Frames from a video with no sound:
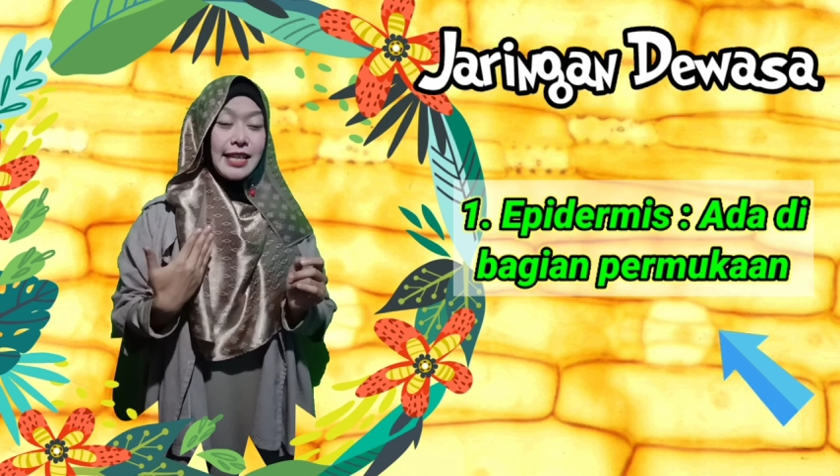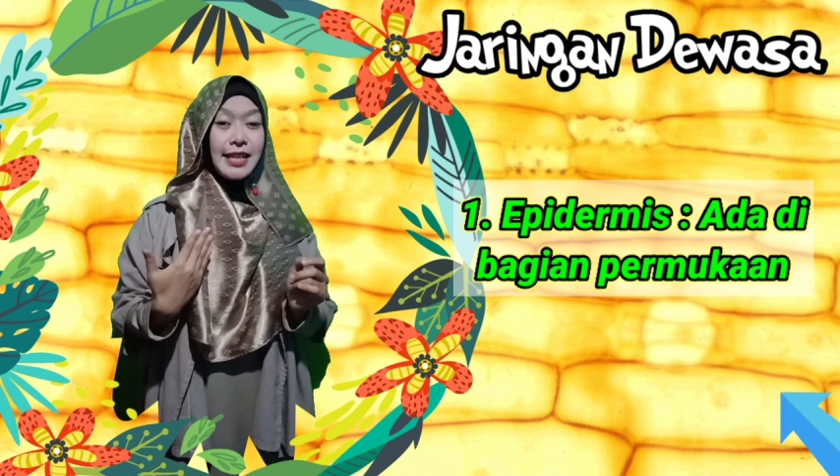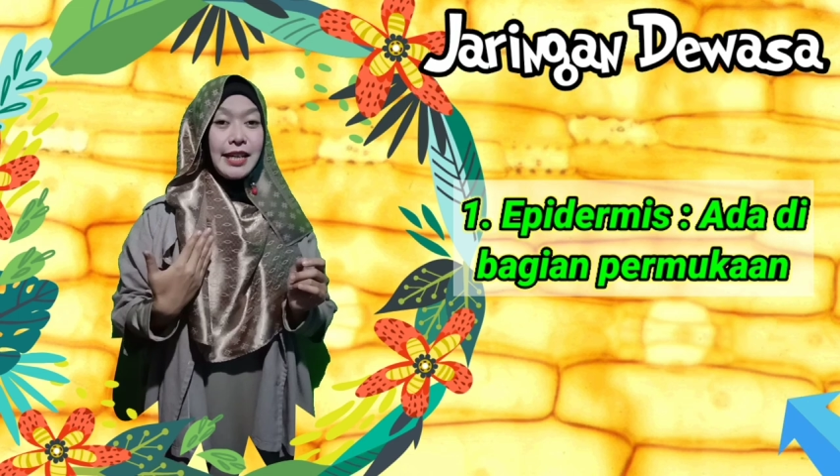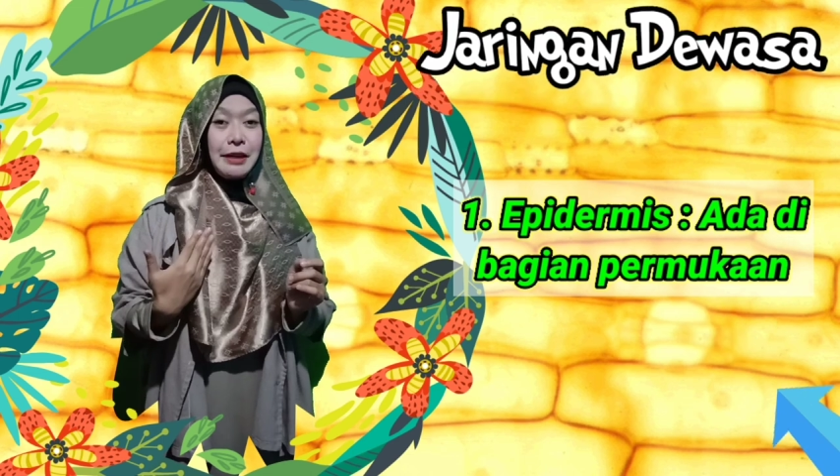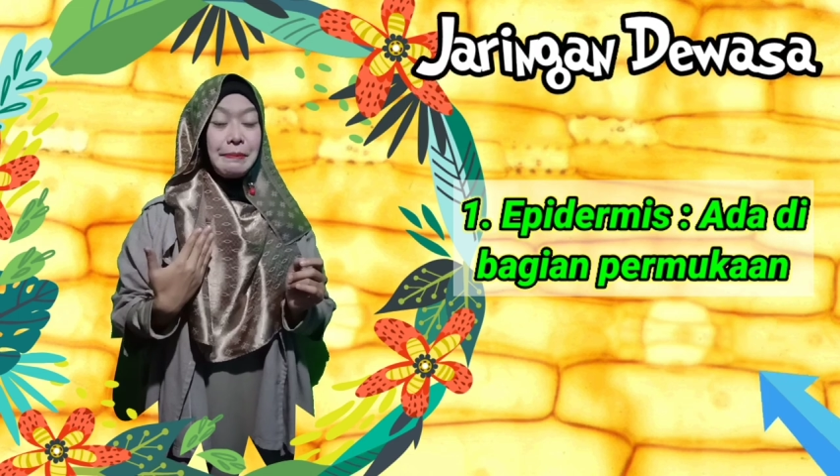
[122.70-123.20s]

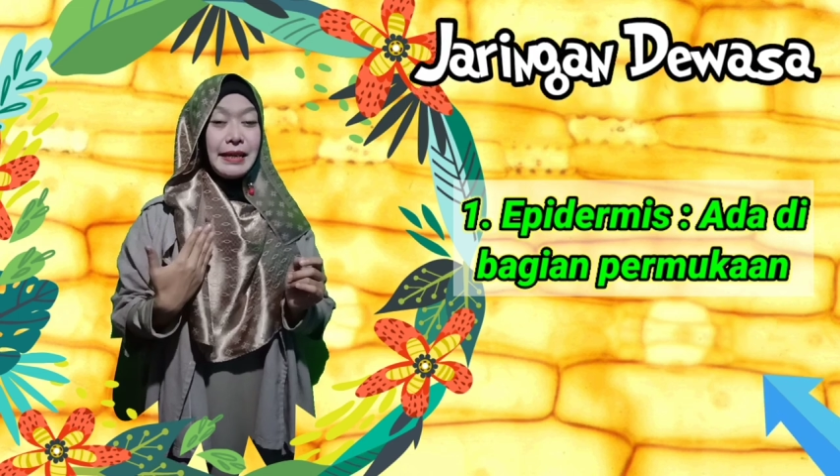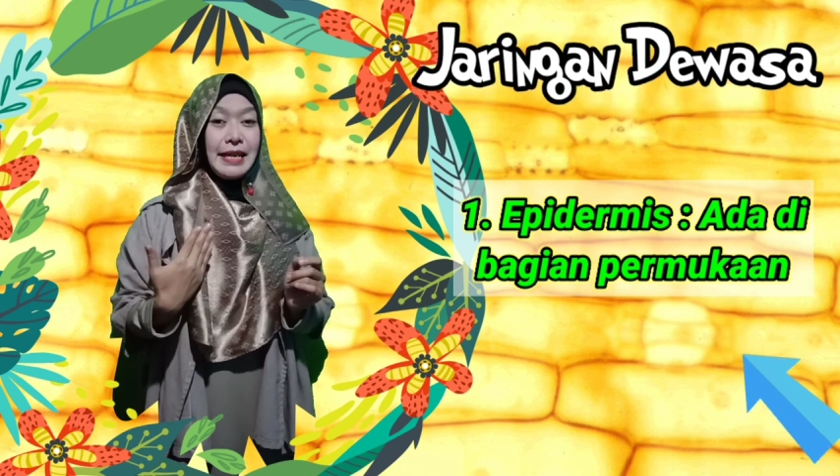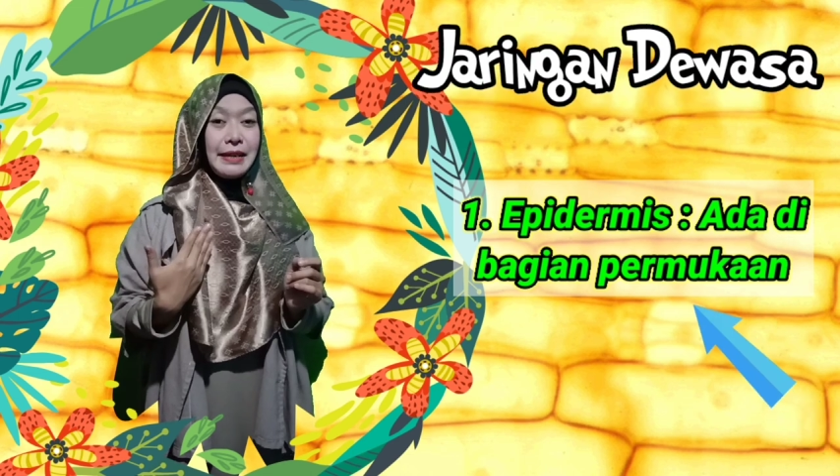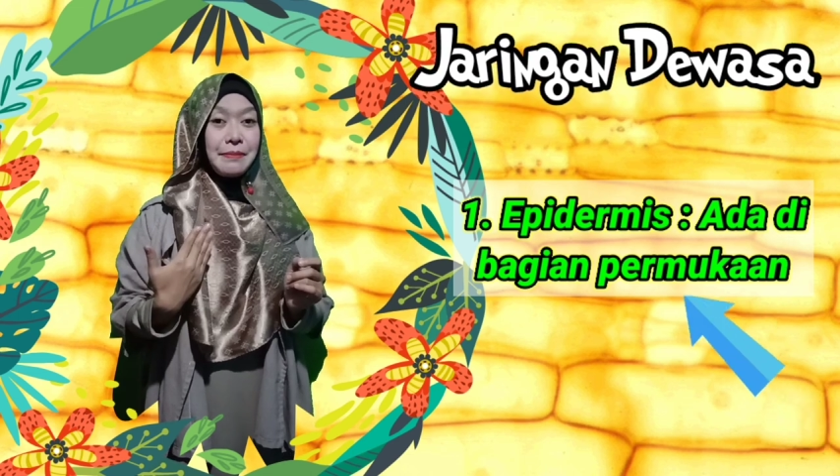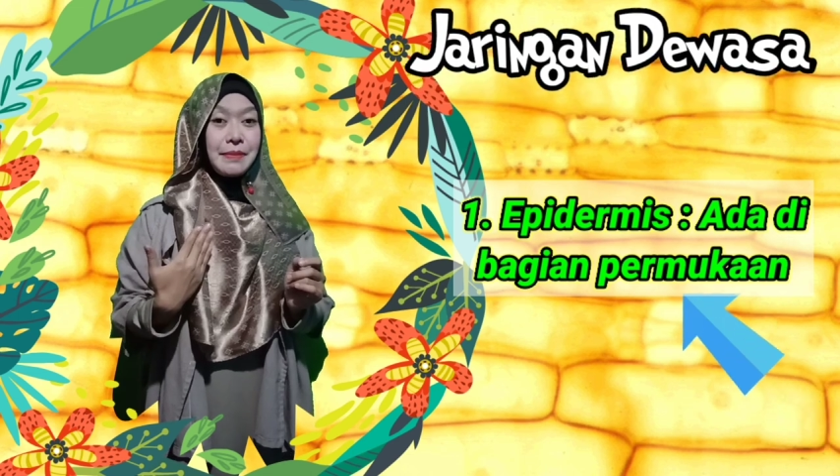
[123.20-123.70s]
jaringan
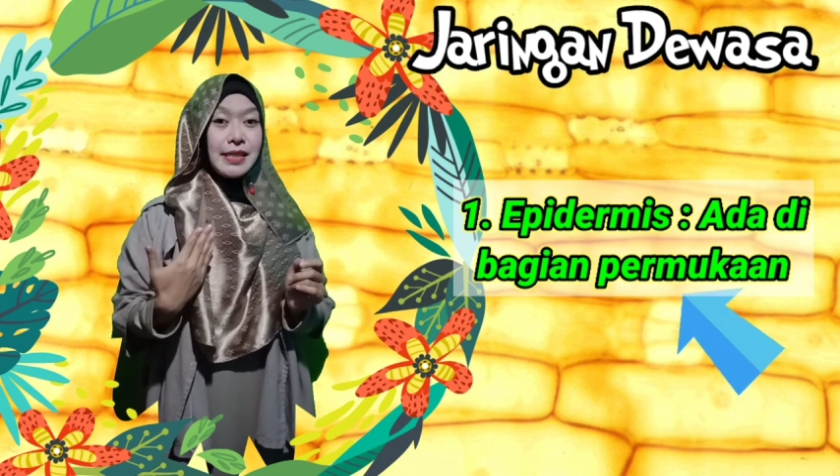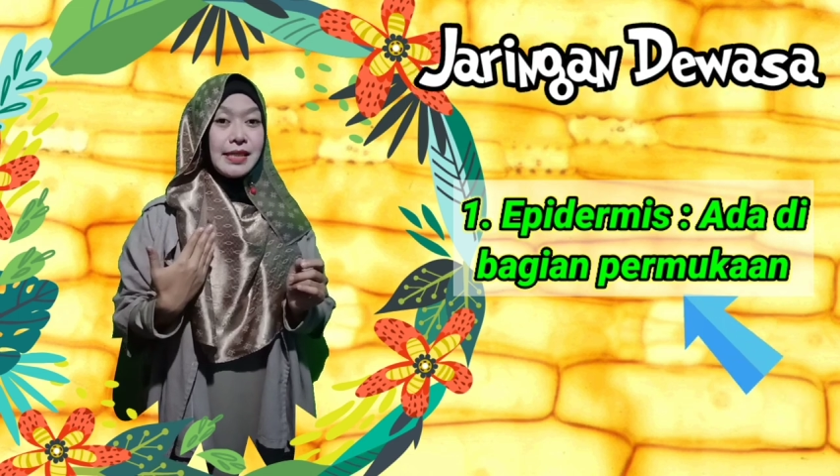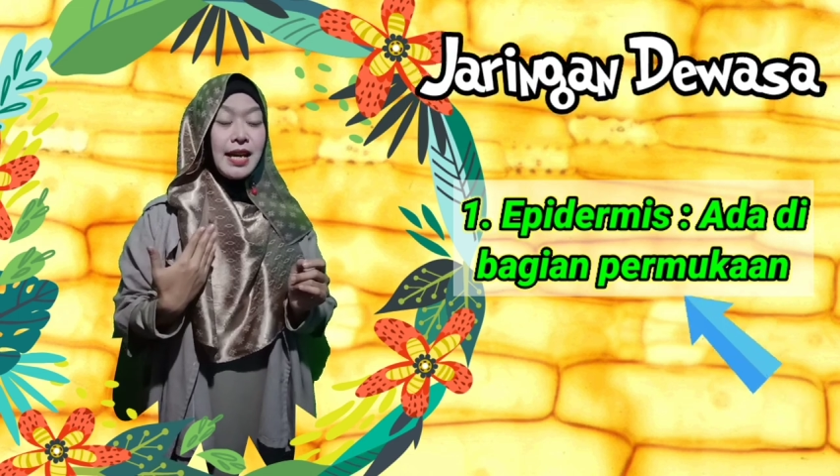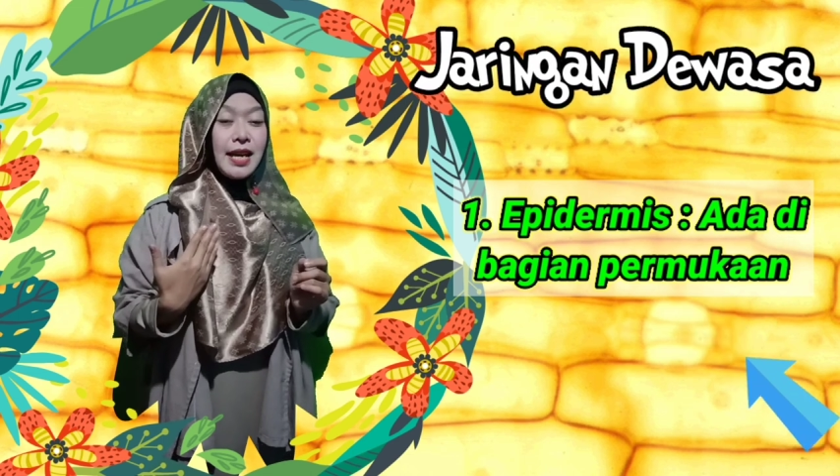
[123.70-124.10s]
epidermis.